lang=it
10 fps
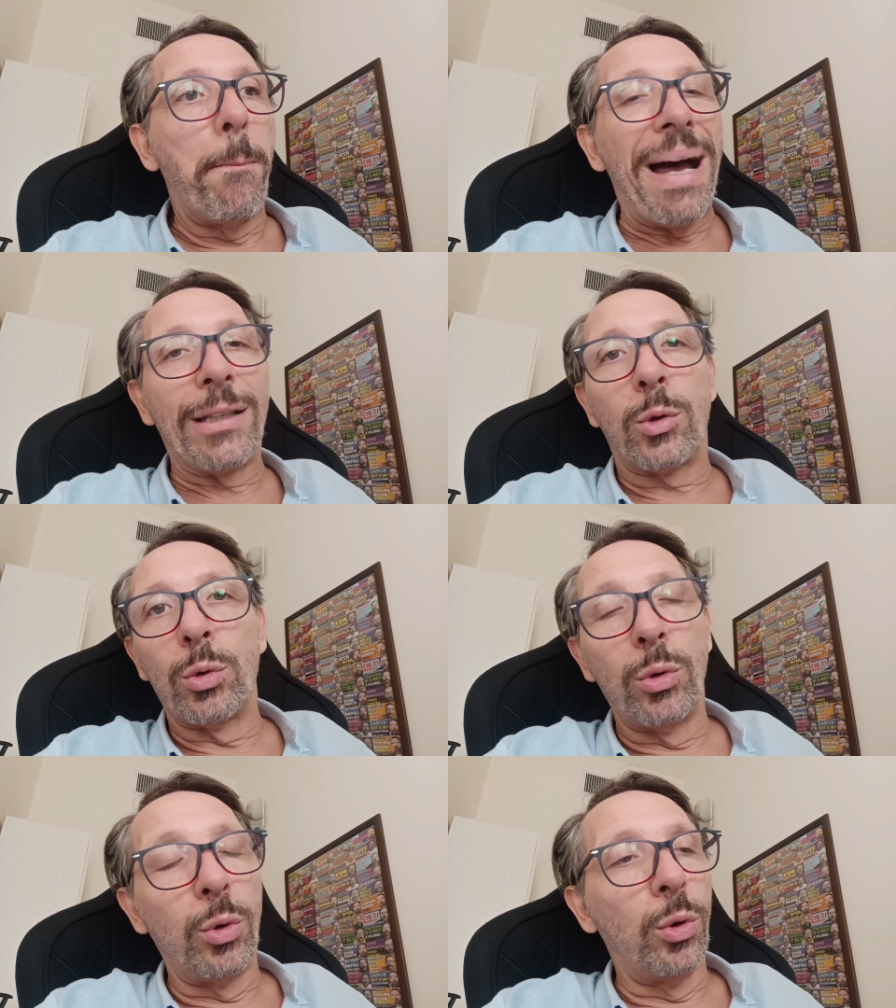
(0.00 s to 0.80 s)
ah
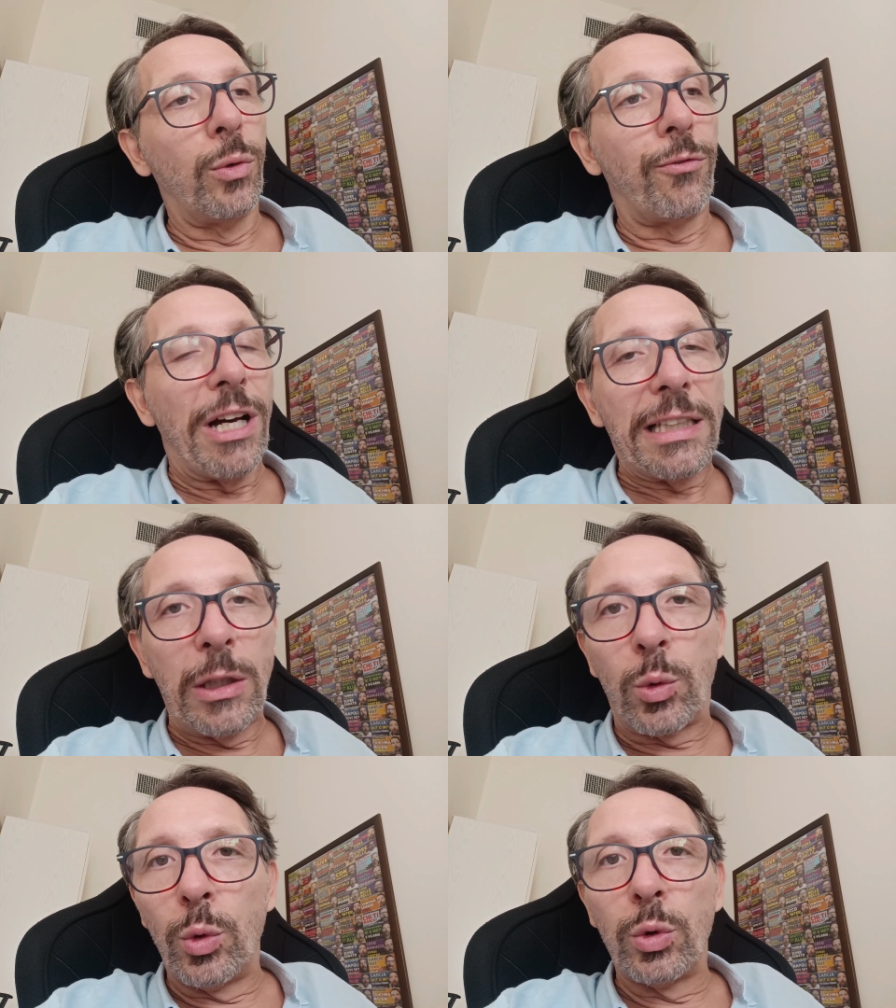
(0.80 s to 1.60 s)
tu fai
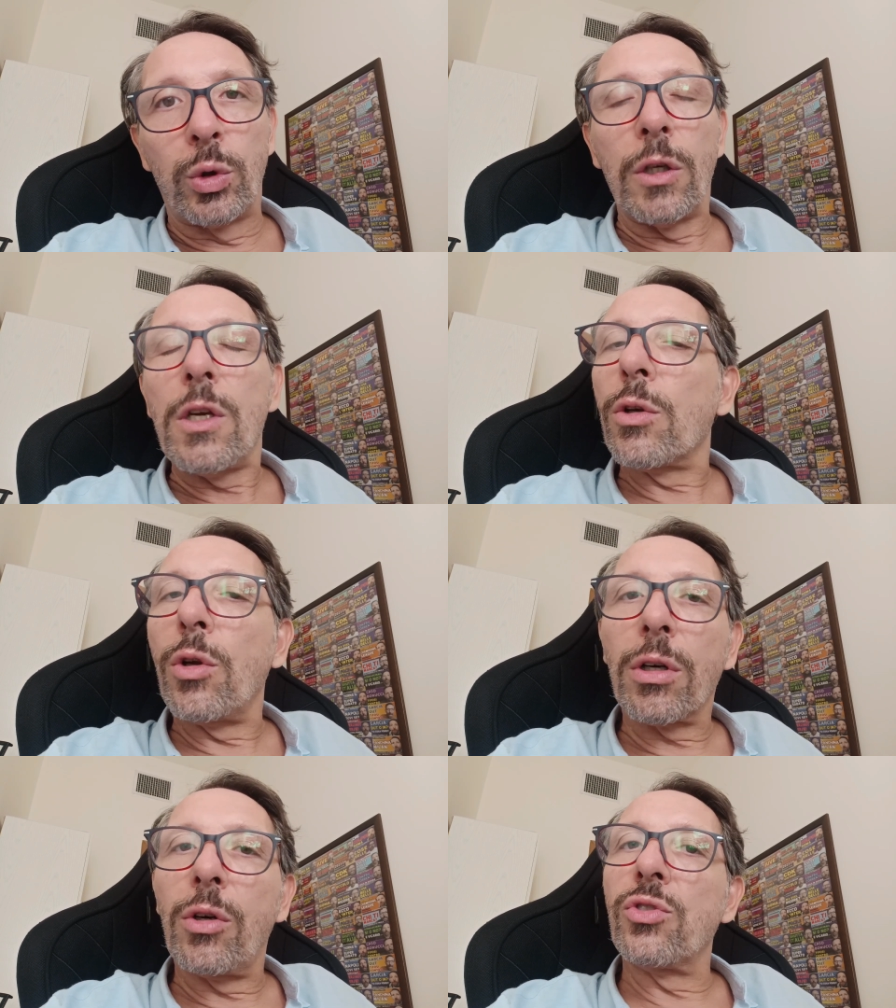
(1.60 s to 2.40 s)
di tutto, io
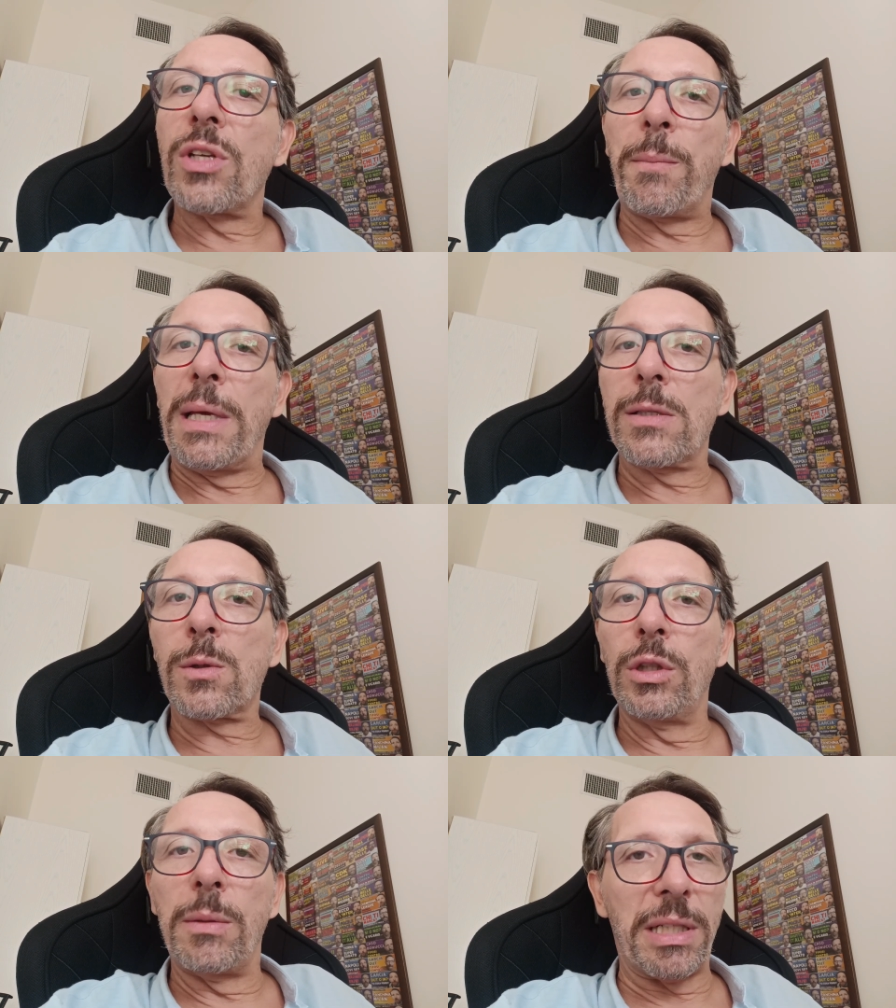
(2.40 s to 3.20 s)
non
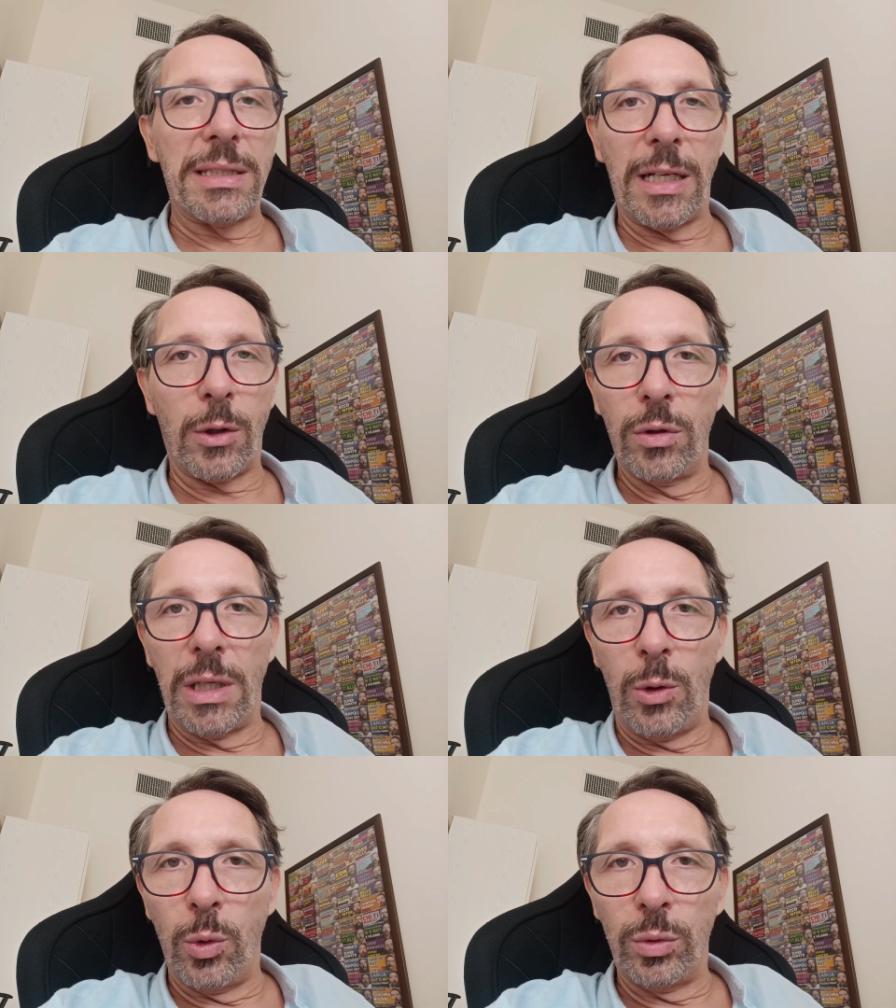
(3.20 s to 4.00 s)
concepisco di prendere gol
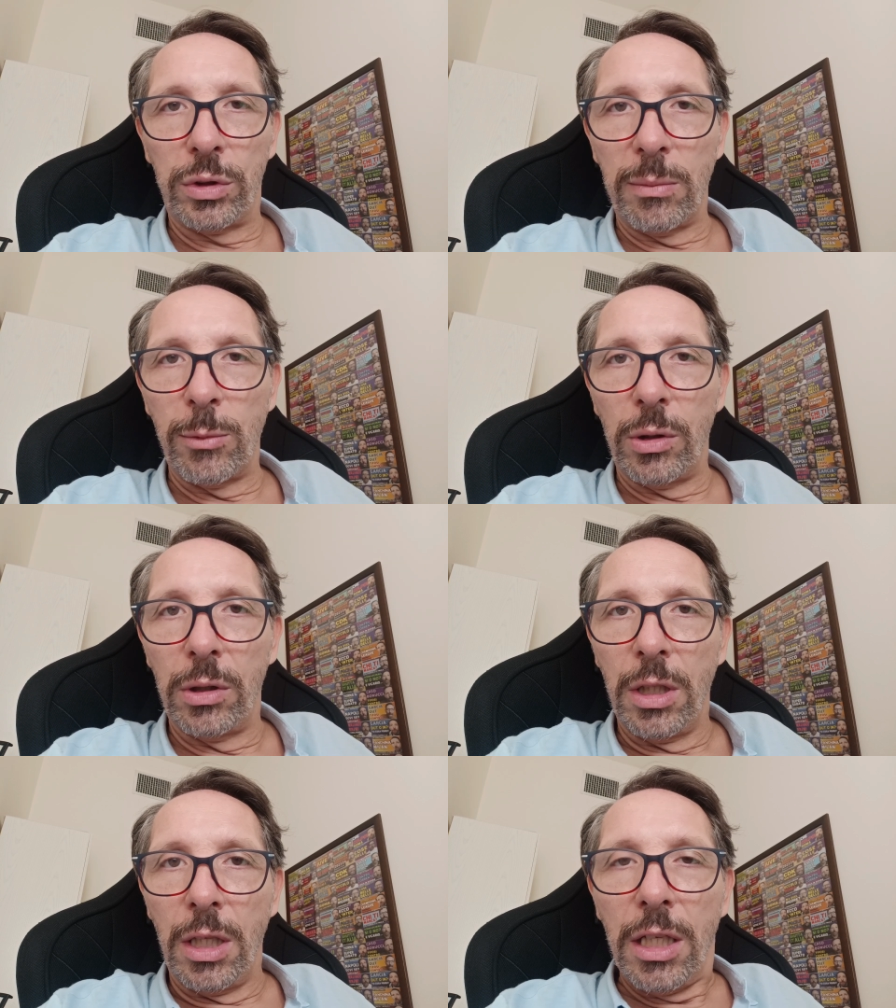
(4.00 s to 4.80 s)
all'ultimo,